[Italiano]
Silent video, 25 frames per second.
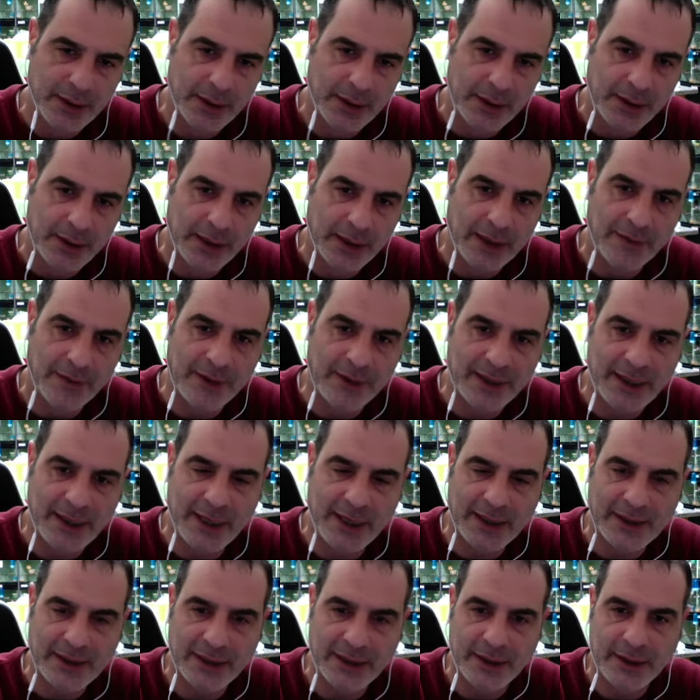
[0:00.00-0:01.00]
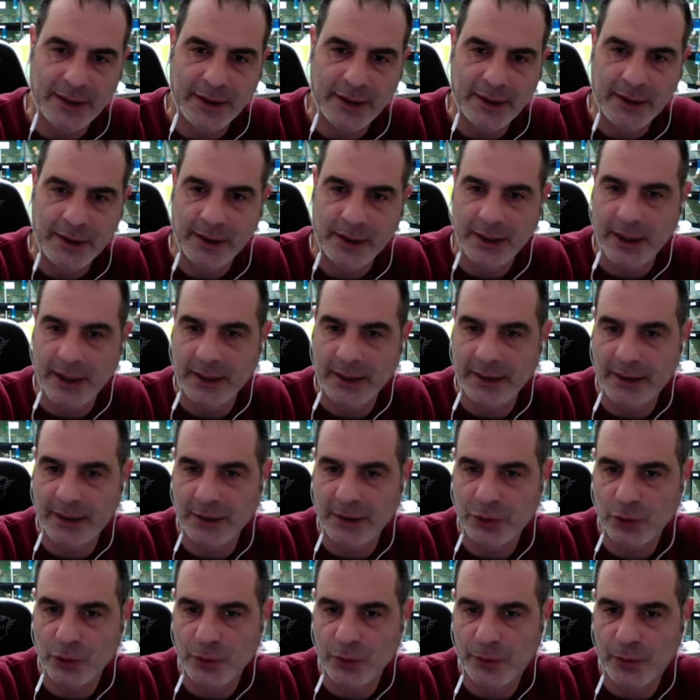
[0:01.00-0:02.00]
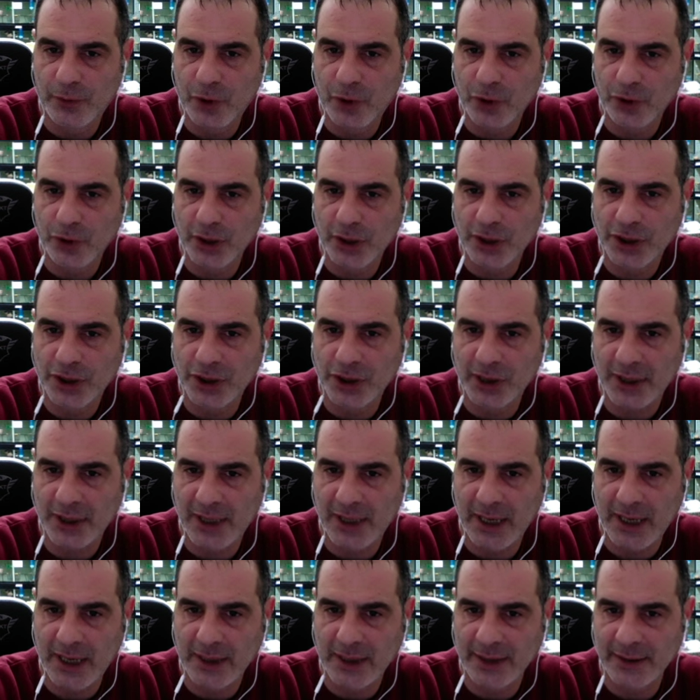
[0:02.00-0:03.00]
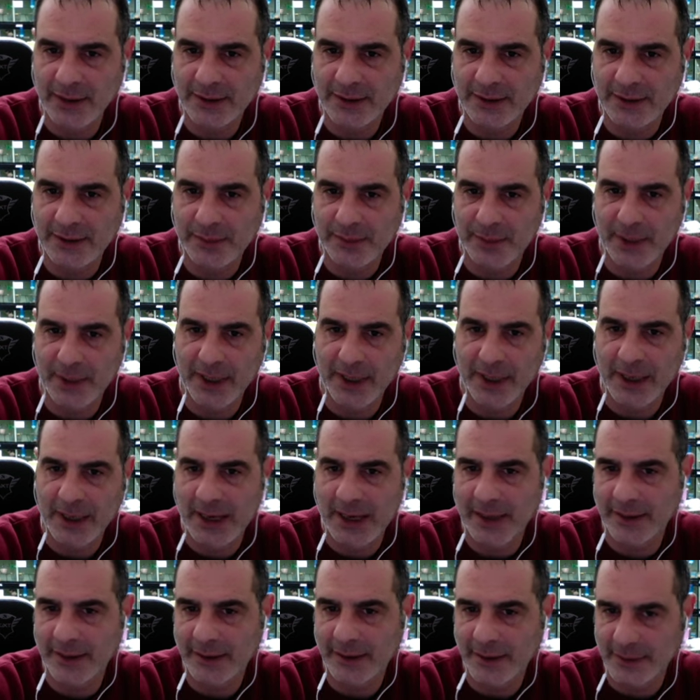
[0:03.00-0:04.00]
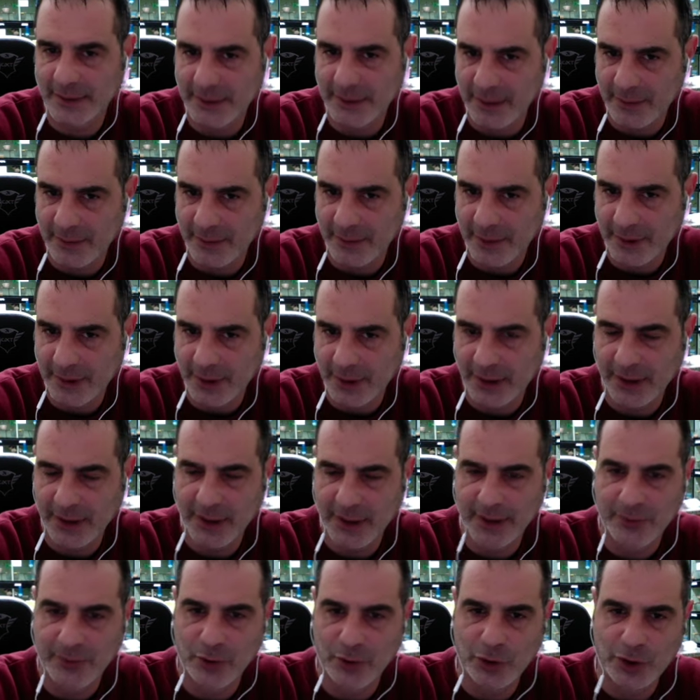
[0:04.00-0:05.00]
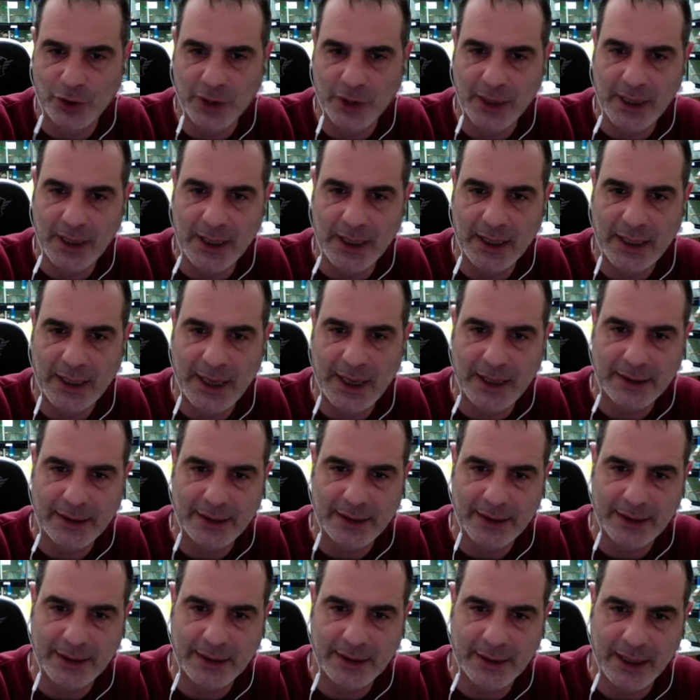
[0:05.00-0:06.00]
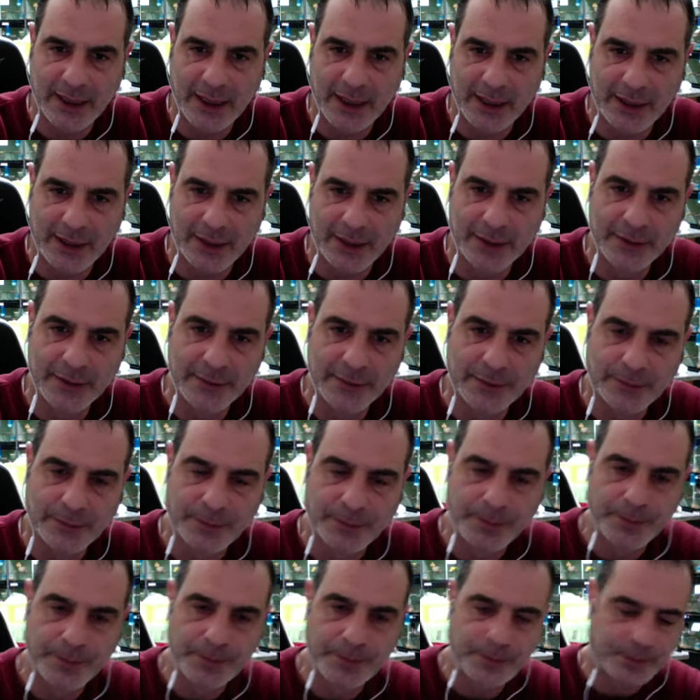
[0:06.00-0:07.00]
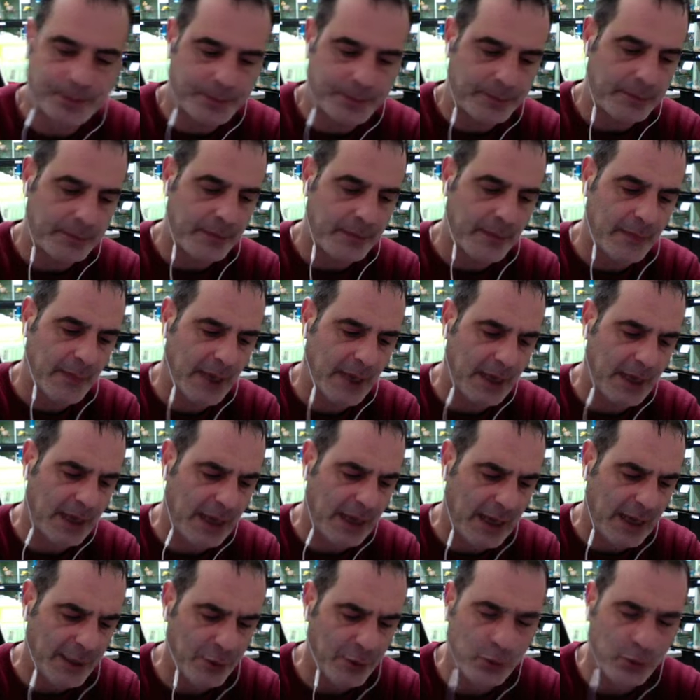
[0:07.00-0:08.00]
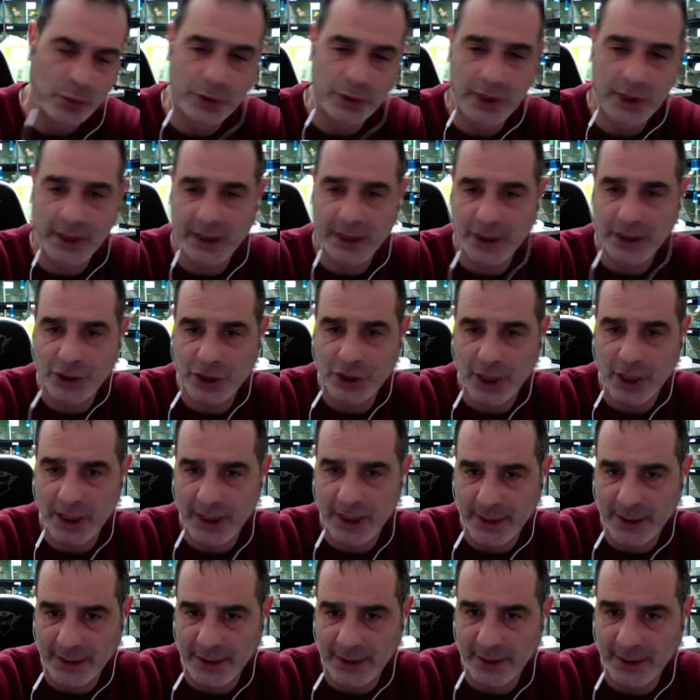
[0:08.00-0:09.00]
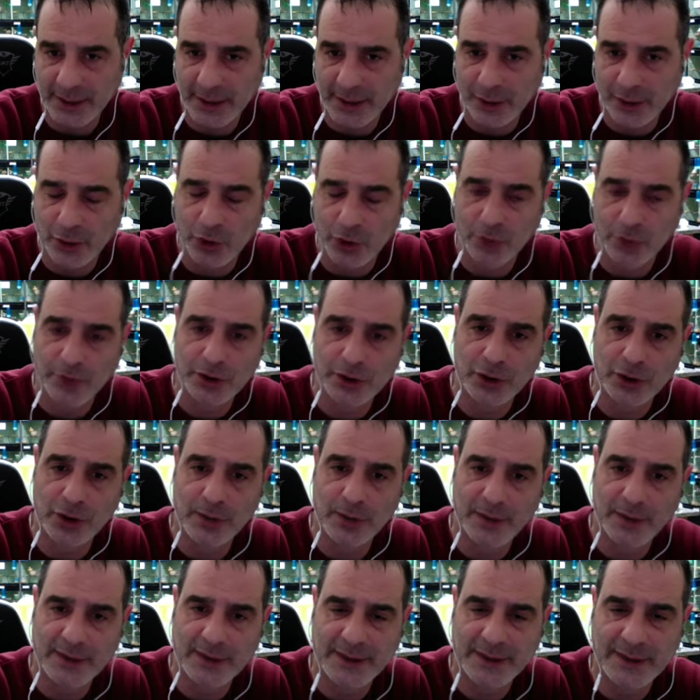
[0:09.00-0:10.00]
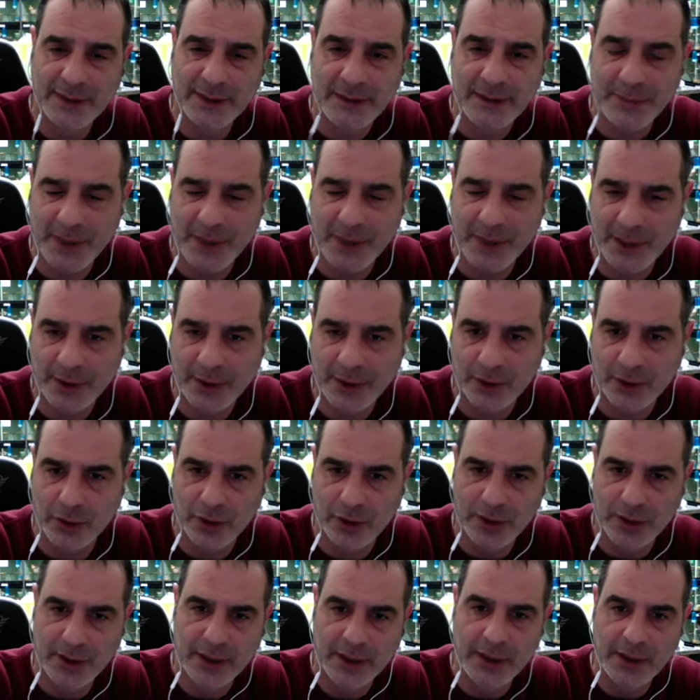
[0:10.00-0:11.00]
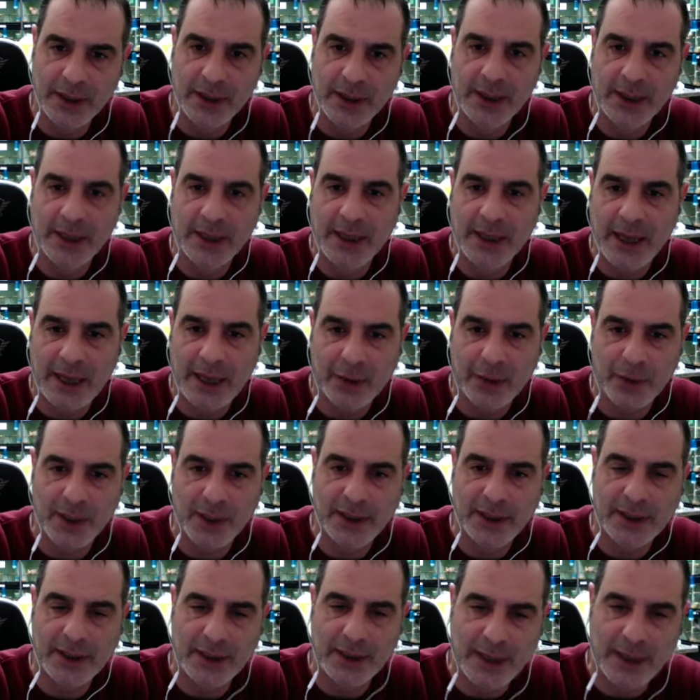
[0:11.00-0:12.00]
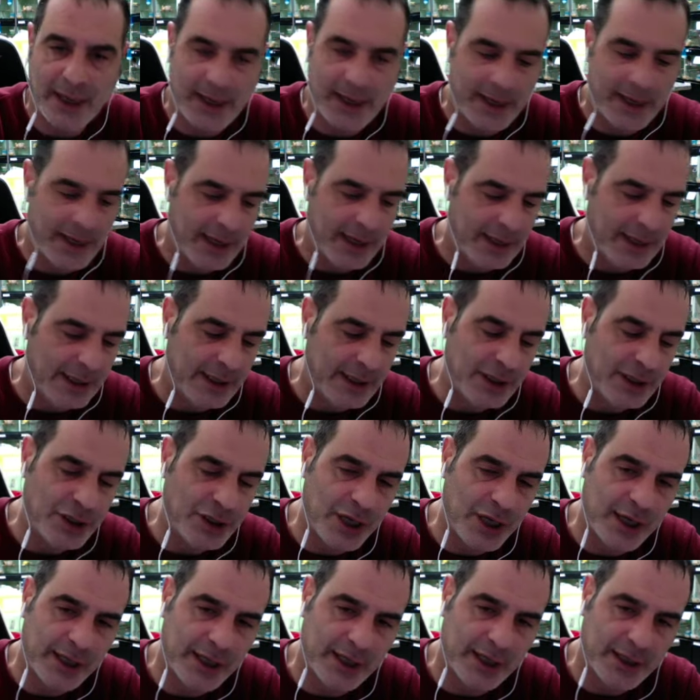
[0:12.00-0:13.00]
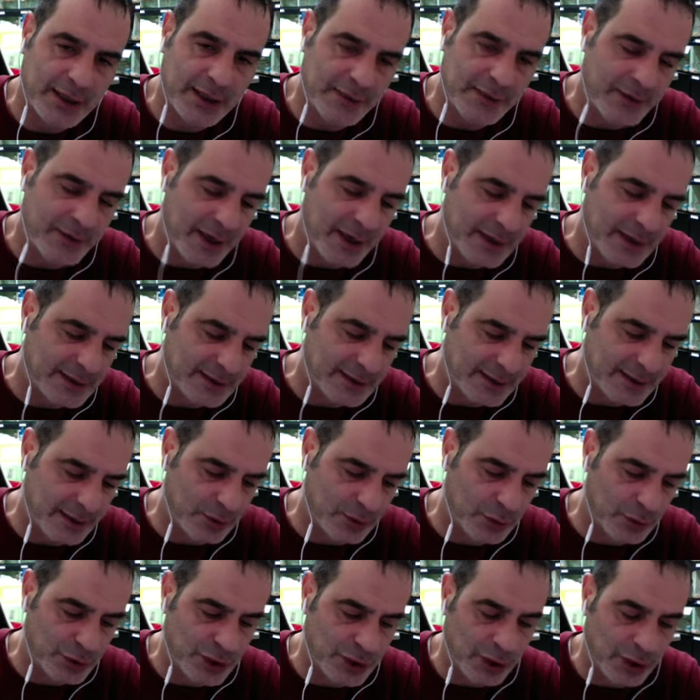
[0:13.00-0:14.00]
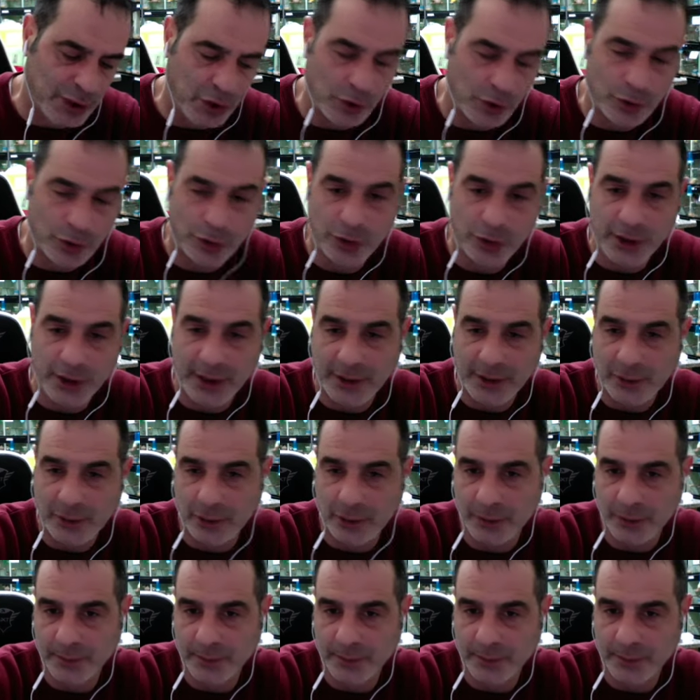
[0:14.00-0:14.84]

la vedrete che andrà sul fondo a cercare di strappare carta se avete nei fondi della carta, a tirare l'aiuta che già è nel nido dove sono presenti i piccoli e quindi è alla ricerca di farsi un secondo nido.